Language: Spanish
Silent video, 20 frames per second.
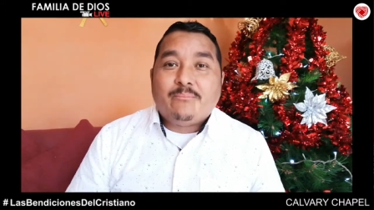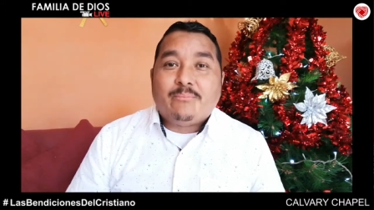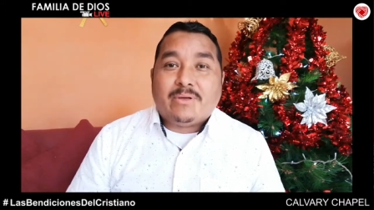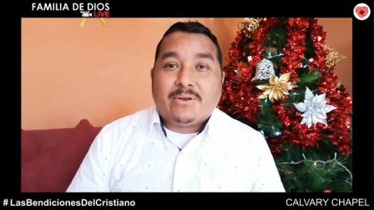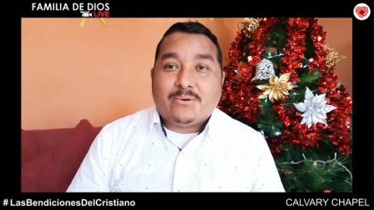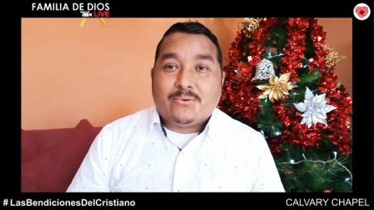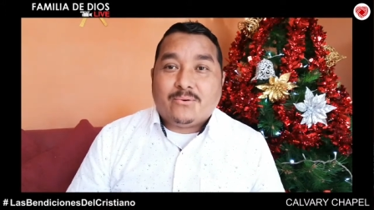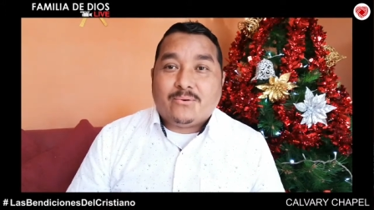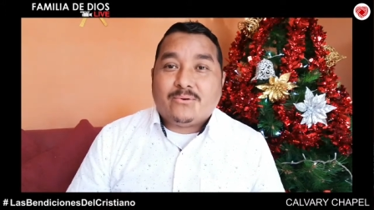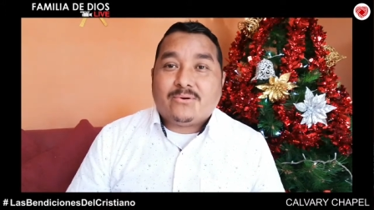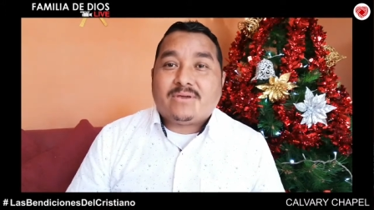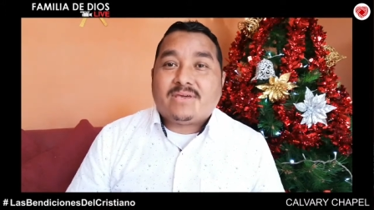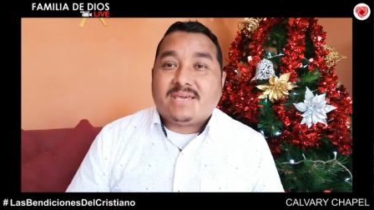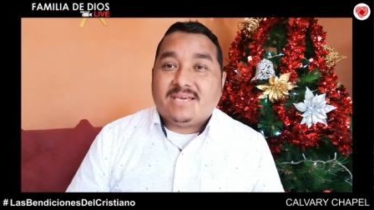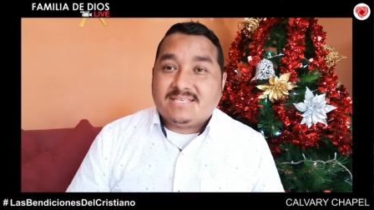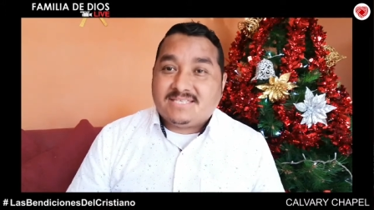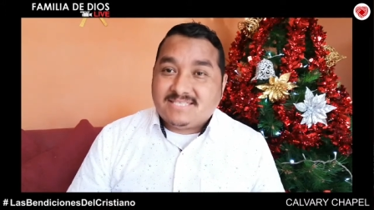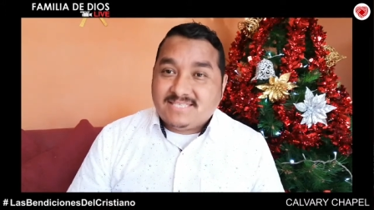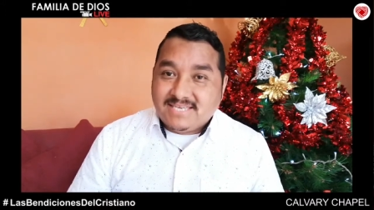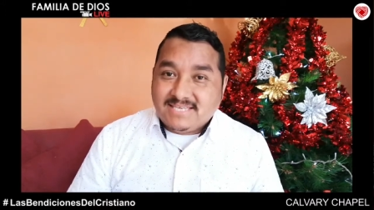pero
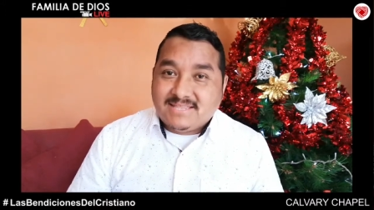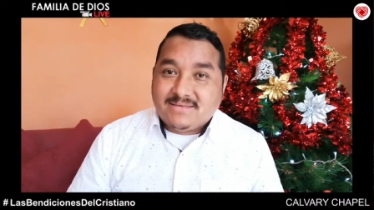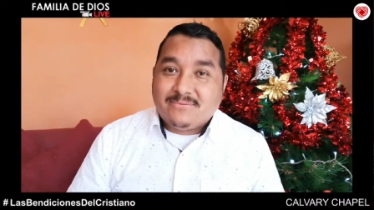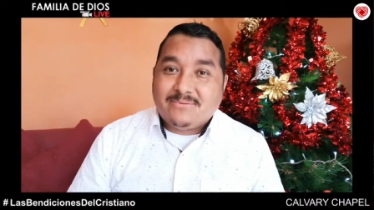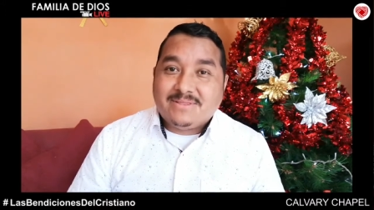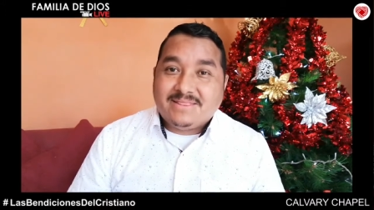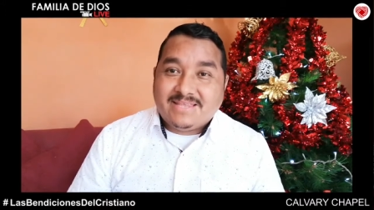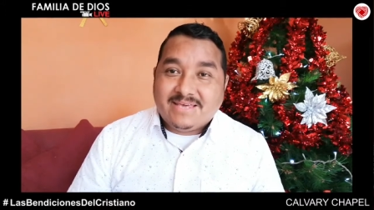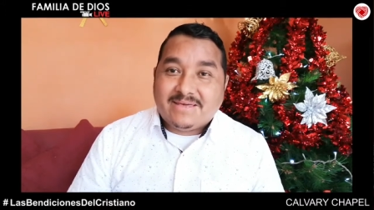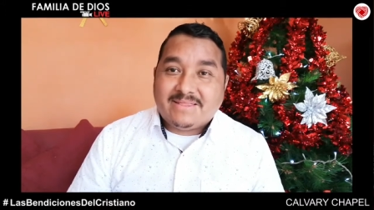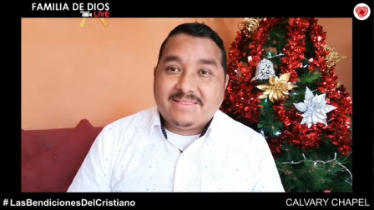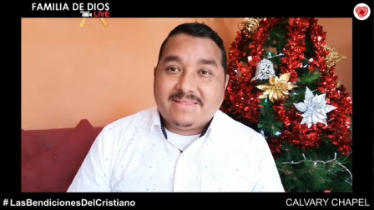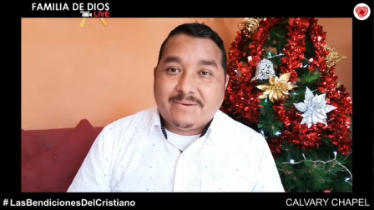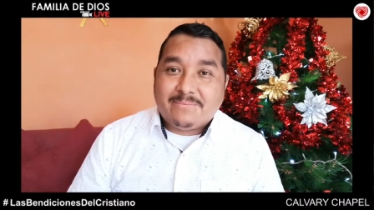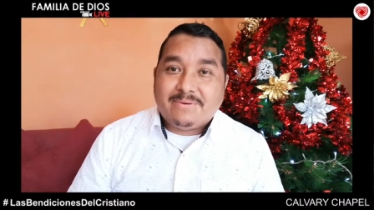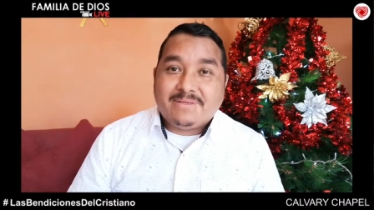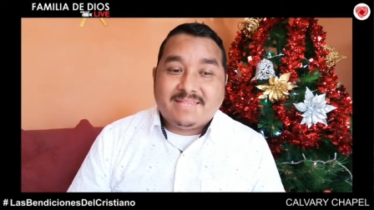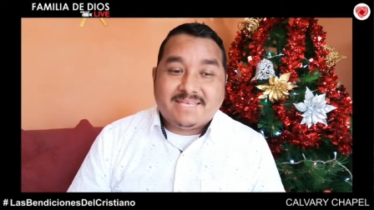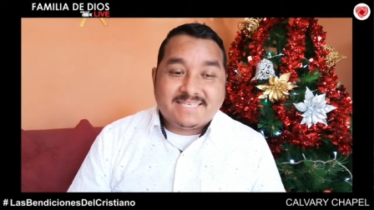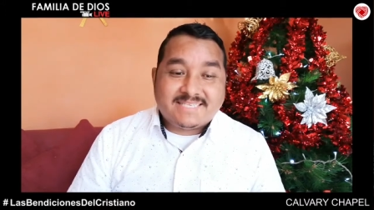que sí debe
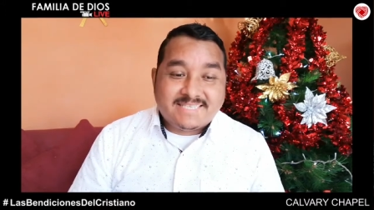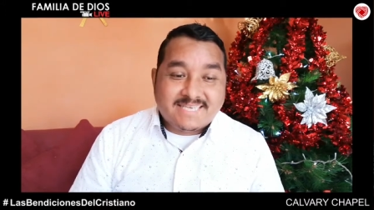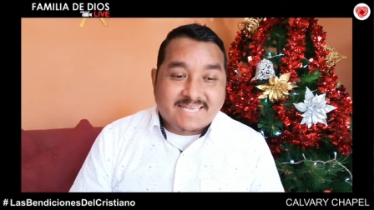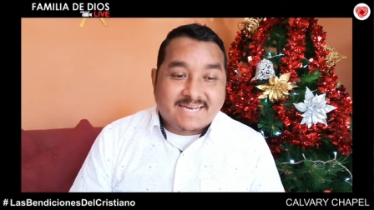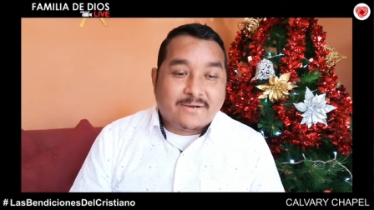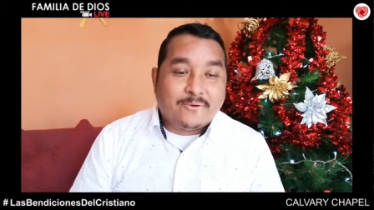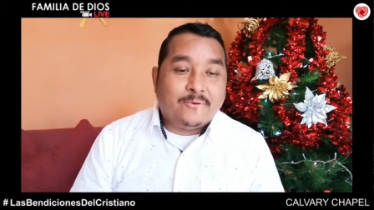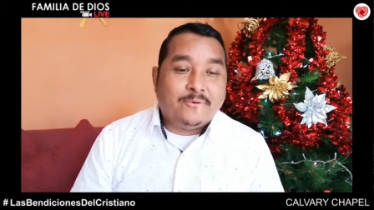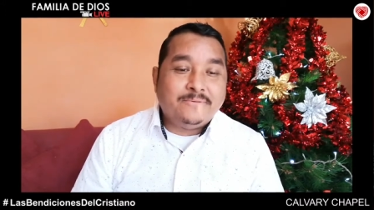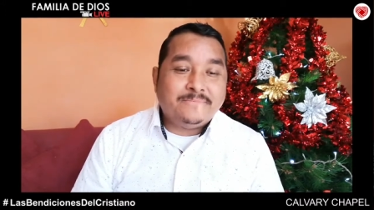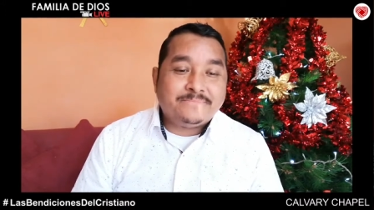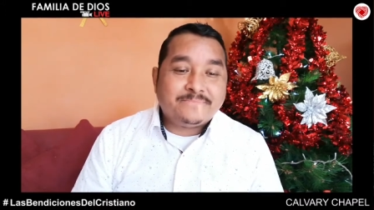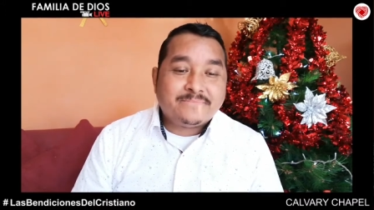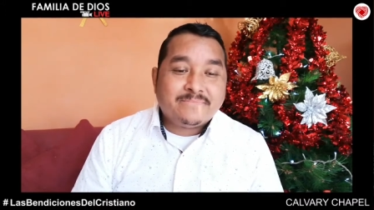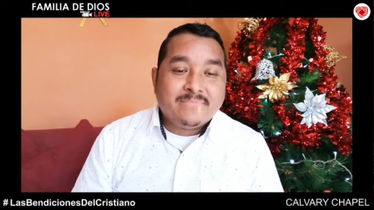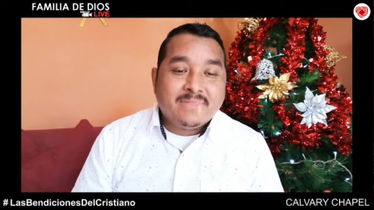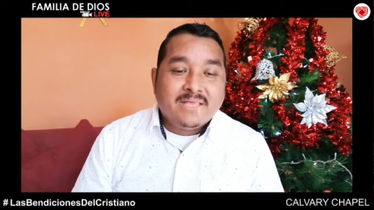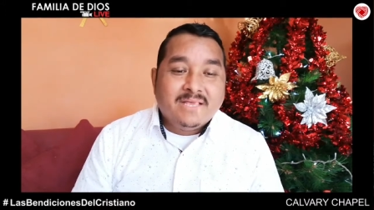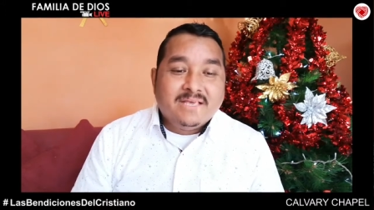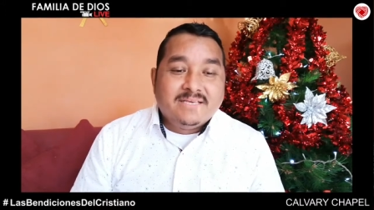de, serlo,
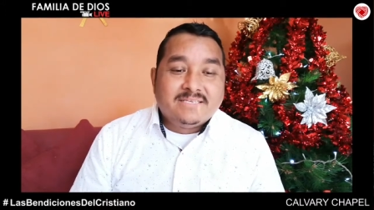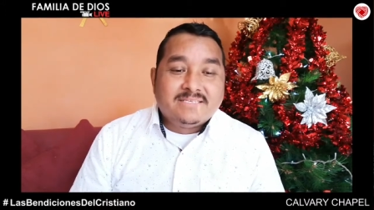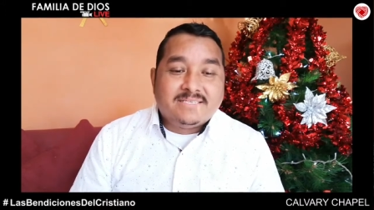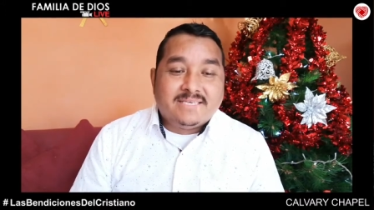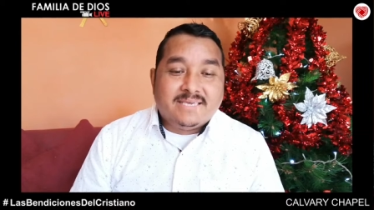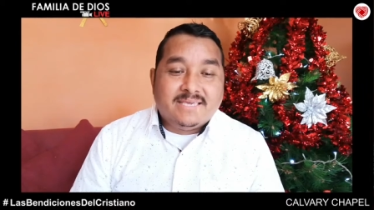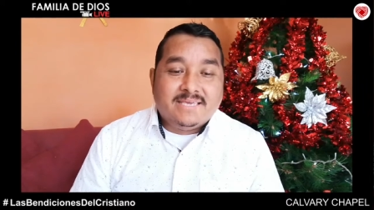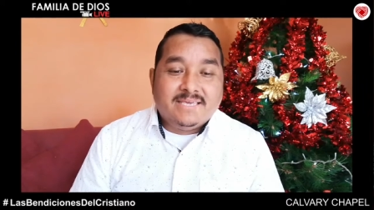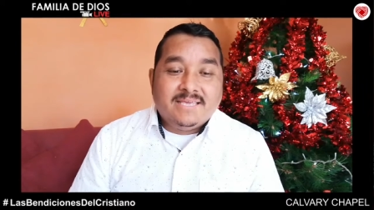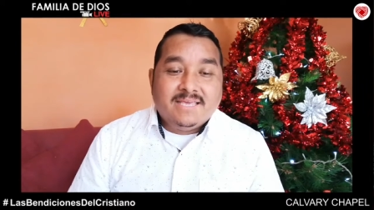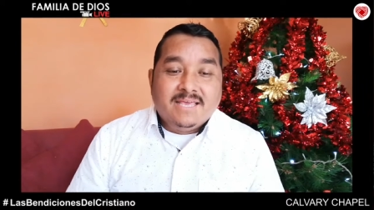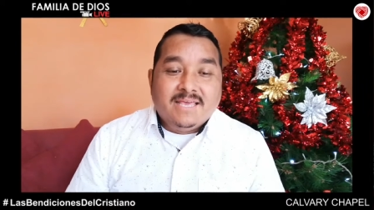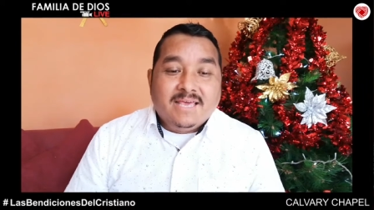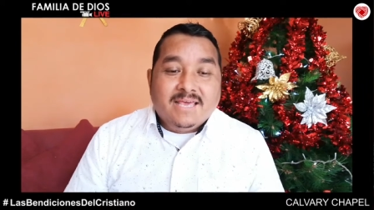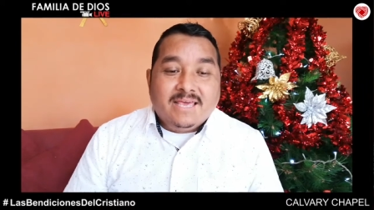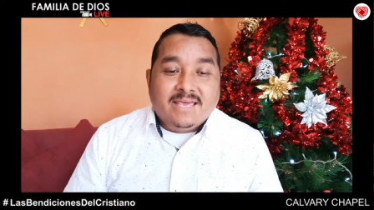¿sí?